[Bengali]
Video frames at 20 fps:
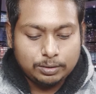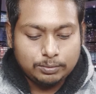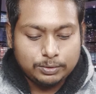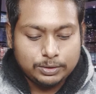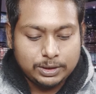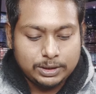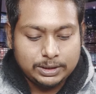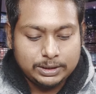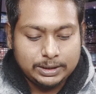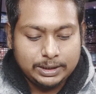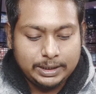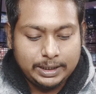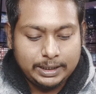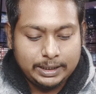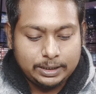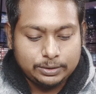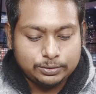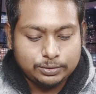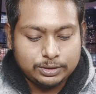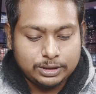কর্মচারীদের
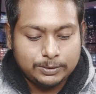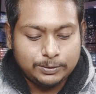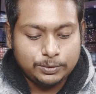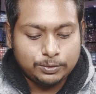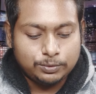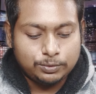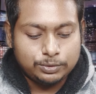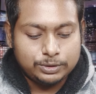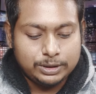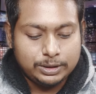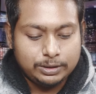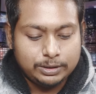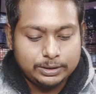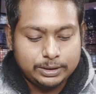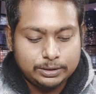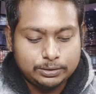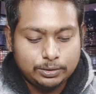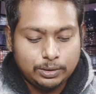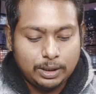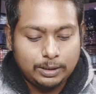একাংশ যেমন খুশি
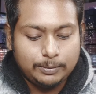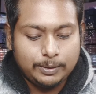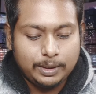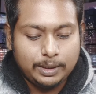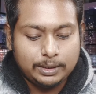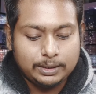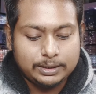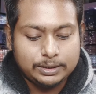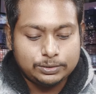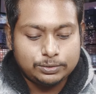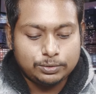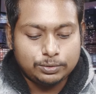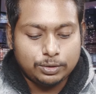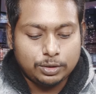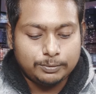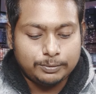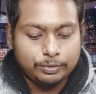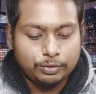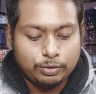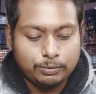হয়েছেন তো আবার কিছু
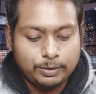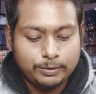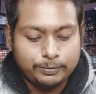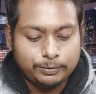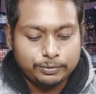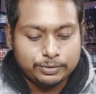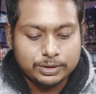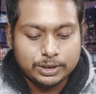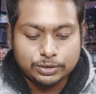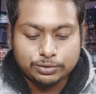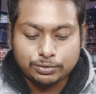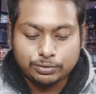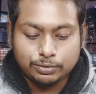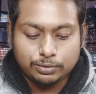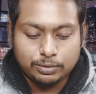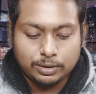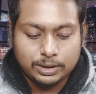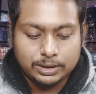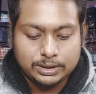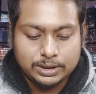কর্মী ক্ষোভে ফুসতে শুরু
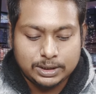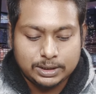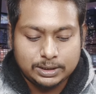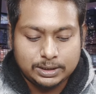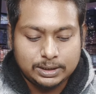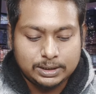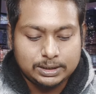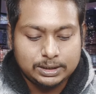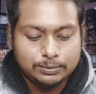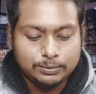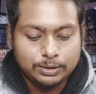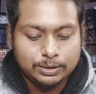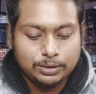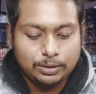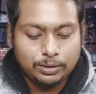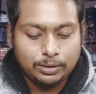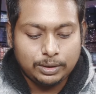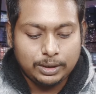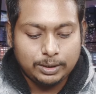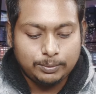করেছেন ইতিমধ্যে
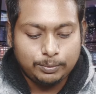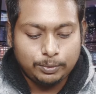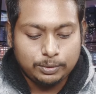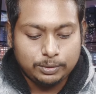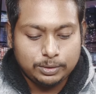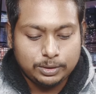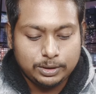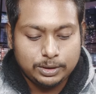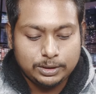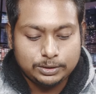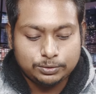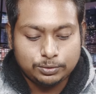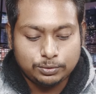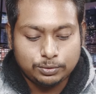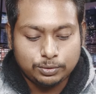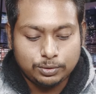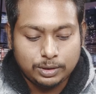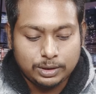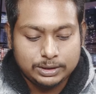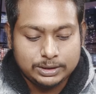অনেকে বলতে
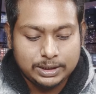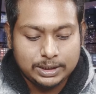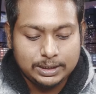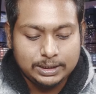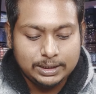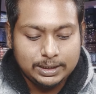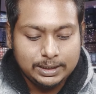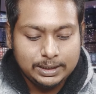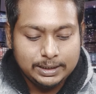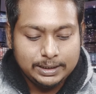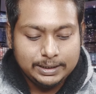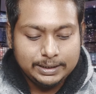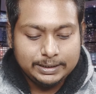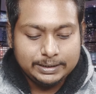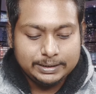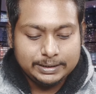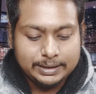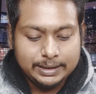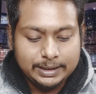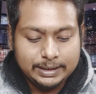শুরু করেছেন
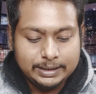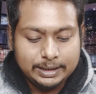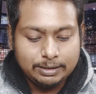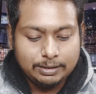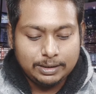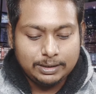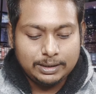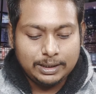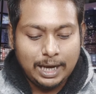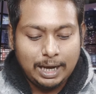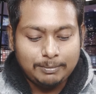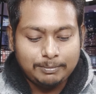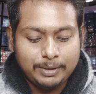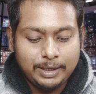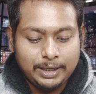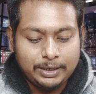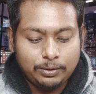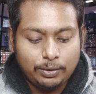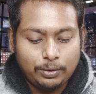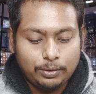ডিএ দেওয়ার নাম
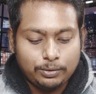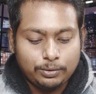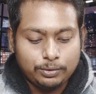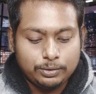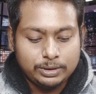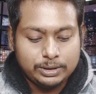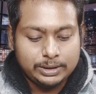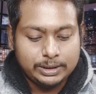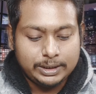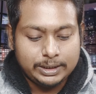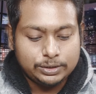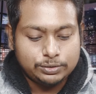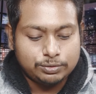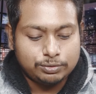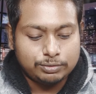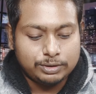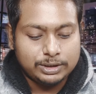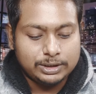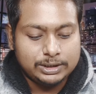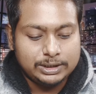নেই অন্যদিকে
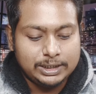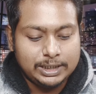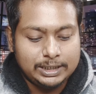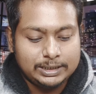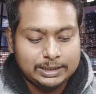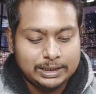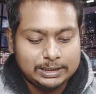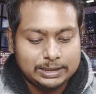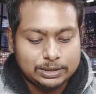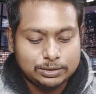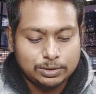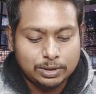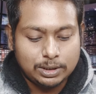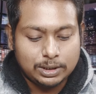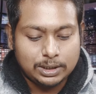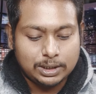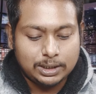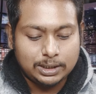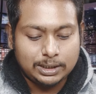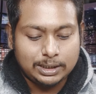ছুটি দিয়েই যাচ্ছে
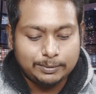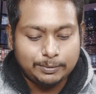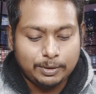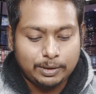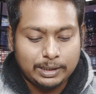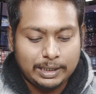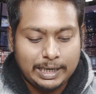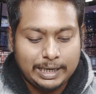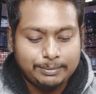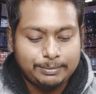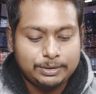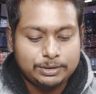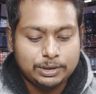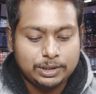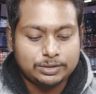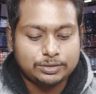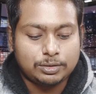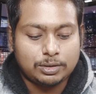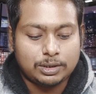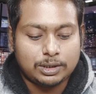সরকার এবং এই
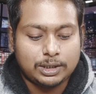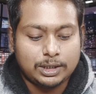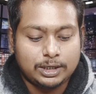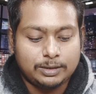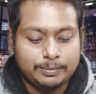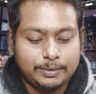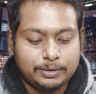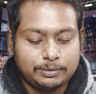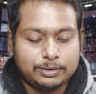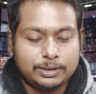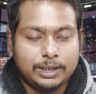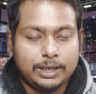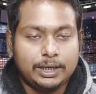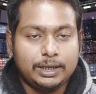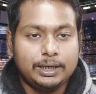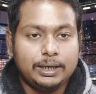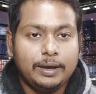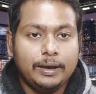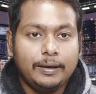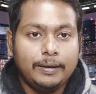বিষয়ে সরকারের বিরুদ্ধে
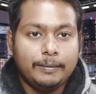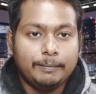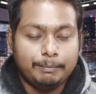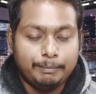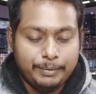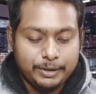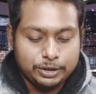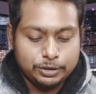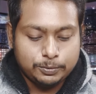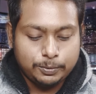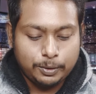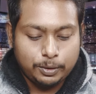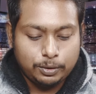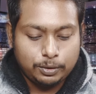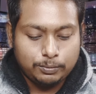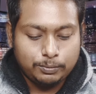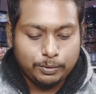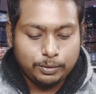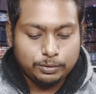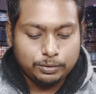
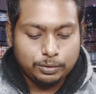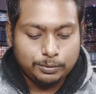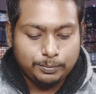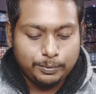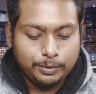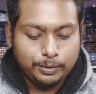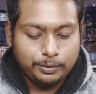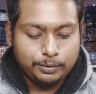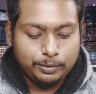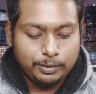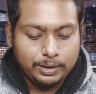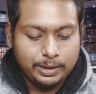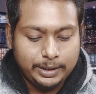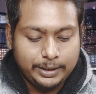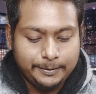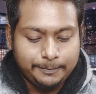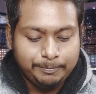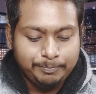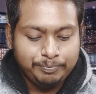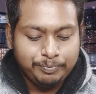বিস্ফোরক মন্তব্য
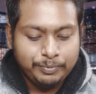করলেন